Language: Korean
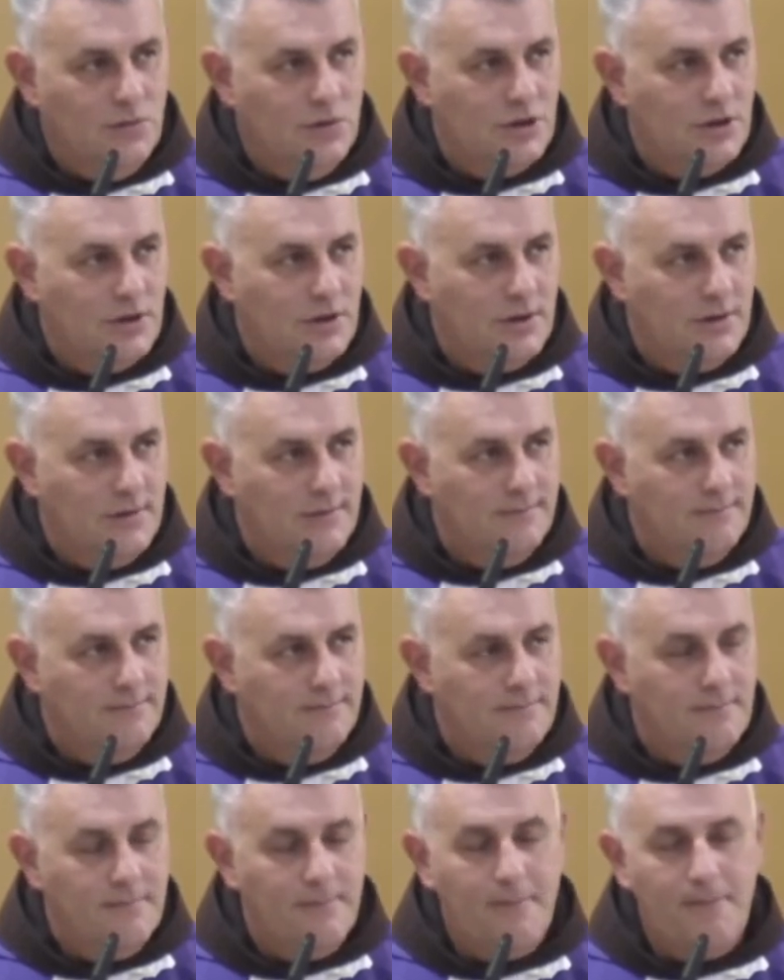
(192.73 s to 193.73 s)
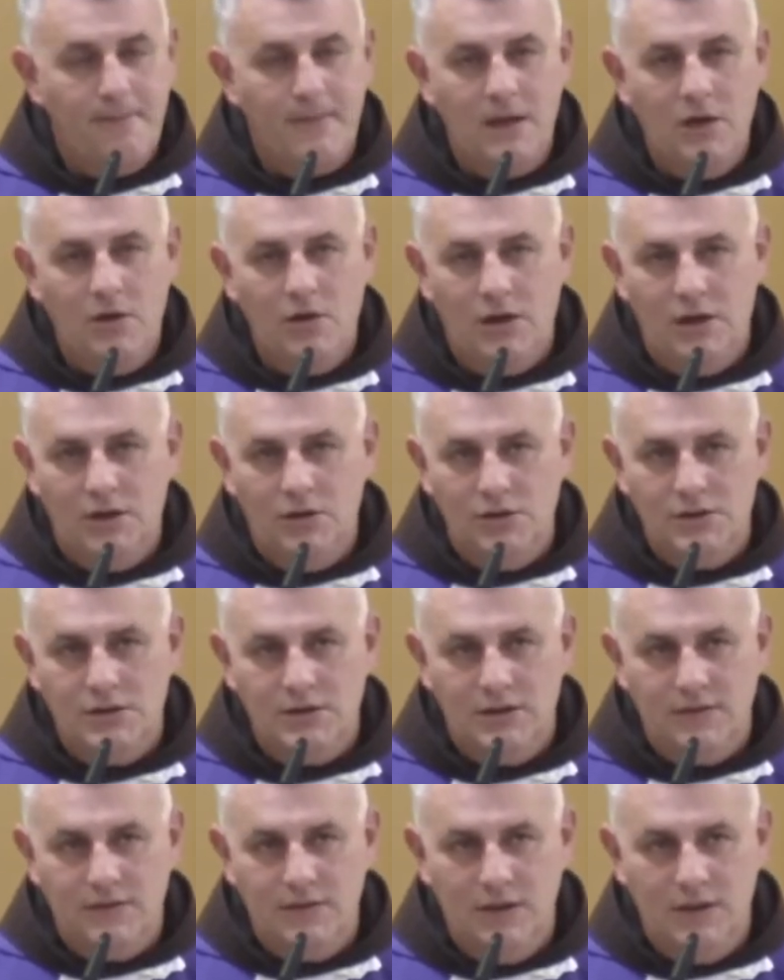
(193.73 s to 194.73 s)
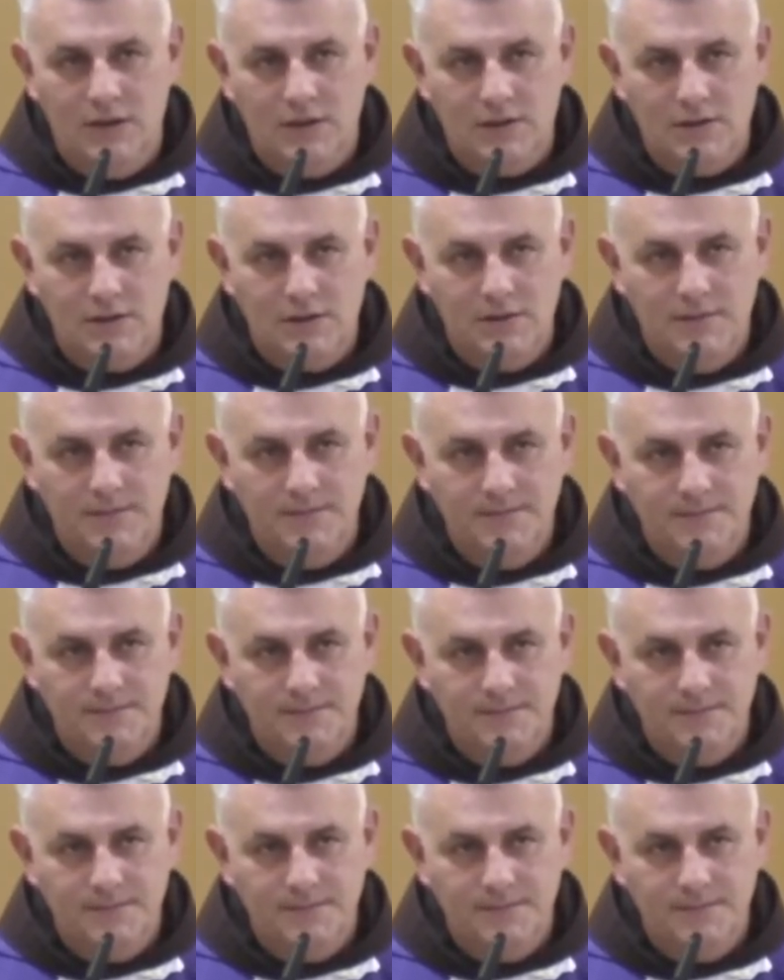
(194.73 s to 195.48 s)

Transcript: 이런 엄격한 말씀을 하시게 됩니다.